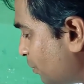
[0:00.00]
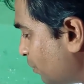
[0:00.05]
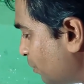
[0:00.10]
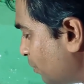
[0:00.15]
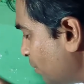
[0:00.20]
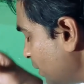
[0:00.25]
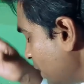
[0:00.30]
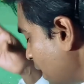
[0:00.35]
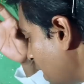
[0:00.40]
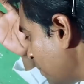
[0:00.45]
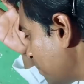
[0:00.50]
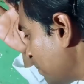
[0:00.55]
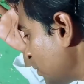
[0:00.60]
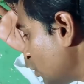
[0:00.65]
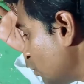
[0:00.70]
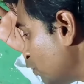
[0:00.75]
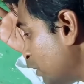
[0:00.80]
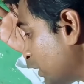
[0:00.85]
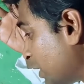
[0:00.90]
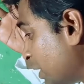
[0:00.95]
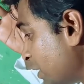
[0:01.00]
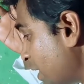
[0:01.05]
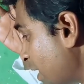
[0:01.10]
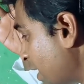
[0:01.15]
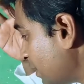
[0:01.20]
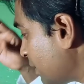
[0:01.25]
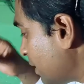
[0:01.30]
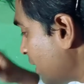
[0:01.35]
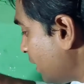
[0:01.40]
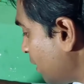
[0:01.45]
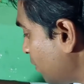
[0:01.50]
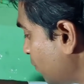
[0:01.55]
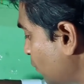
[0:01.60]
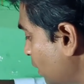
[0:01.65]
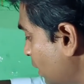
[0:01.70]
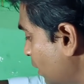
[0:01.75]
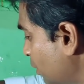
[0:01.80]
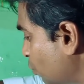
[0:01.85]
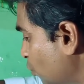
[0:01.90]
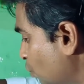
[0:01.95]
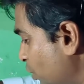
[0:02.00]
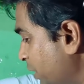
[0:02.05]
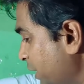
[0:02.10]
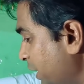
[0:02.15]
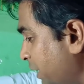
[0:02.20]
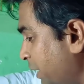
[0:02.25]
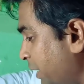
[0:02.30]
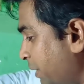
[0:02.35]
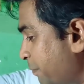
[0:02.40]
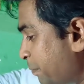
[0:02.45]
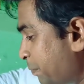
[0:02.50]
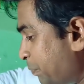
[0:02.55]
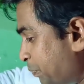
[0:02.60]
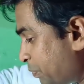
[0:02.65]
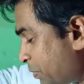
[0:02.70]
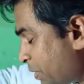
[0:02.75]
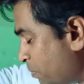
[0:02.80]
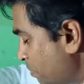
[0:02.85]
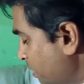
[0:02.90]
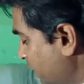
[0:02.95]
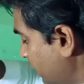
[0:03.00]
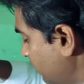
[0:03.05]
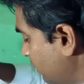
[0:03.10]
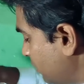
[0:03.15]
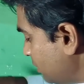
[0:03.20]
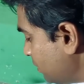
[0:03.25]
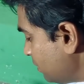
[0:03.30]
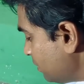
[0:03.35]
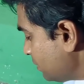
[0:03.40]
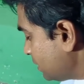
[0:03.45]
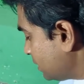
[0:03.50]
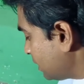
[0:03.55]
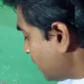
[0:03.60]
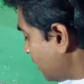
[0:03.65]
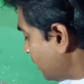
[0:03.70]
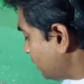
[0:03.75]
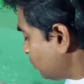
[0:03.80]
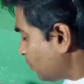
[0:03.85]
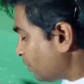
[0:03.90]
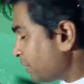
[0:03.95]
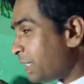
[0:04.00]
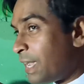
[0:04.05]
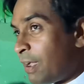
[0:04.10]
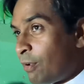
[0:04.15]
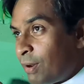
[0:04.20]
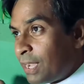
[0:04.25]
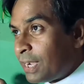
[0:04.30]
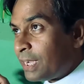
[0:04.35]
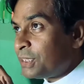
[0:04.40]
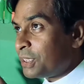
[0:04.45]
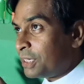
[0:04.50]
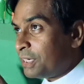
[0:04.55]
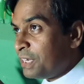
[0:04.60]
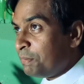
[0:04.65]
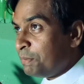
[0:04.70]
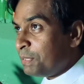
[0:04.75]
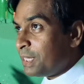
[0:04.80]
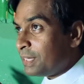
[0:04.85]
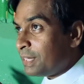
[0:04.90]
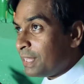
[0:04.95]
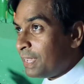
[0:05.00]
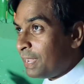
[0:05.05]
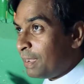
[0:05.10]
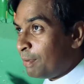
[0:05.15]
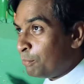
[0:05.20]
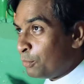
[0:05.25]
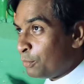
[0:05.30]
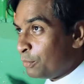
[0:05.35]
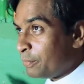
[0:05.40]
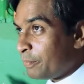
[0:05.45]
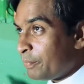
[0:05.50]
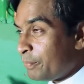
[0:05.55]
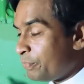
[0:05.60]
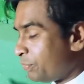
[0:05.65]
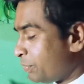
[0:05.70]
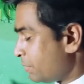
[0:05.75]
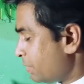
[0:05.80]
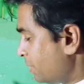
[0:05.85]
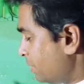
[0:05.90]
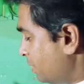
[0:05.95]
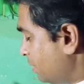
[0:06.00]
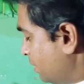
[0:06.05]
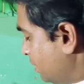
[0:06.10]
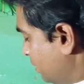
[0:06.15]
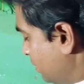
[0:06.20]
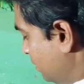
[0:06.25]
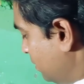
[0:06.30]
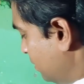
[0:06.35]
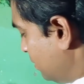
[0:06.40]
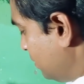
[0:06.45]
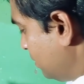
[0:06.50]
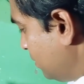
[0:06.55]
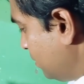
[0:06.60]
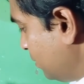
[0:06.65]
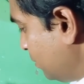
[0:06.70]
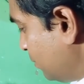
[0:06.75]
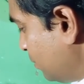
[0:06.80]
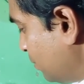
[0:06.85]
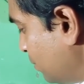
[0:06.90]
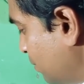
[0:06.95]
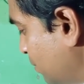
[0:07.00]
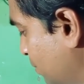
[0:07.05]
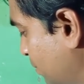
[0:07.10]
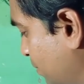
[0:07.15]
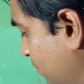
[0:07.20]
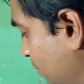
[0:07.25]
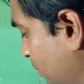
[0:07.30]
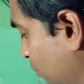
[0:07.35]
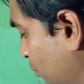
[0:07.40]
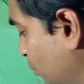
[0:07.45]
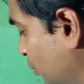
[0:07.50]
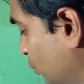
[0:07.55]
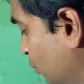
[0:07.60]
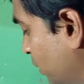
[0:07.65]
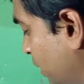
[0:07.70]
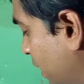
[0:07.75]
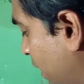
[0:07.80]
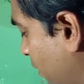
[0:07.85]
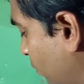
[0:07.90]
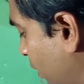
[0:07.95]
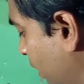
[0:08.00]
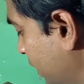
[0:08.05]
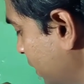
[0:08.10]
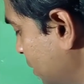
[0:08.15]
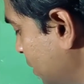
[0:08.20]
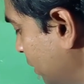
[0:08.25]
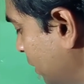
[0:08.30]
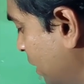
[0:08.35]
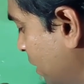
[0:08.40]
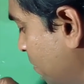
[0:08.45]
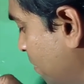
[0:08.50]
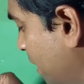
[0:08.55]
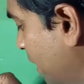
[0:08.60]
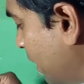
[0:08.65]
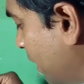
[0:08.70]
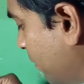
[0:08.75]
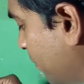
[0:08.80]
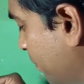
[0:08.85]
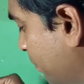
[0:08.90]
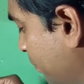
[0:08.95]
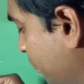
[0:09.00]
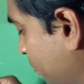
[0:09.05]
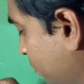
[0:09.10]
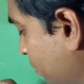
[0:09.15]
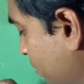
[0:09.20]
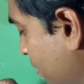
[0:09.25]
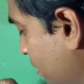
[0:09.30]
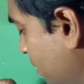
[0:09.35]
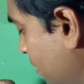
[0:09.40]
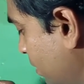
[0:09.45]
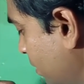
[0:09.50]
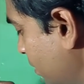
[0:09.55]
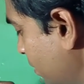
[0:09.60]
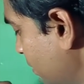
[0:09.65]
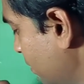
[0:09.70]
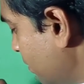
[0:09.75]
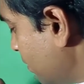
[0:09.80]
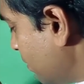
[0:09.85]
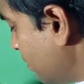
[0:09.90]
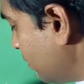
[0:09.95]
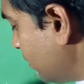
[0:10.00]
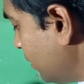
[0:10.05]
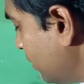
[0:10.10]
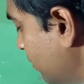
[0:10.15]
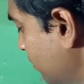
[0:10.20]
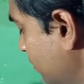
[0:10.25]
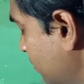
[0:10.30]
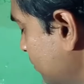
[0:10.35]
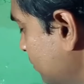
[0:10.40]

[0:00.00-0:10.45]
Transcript: तो यहाँ पे जो मटन खाते हैं वहाँ रोटी मीट सलाद और ये आंवला का चटनी भी देते हैं आप लोग तो दोस्तों ये आंवला की चटनी भी है और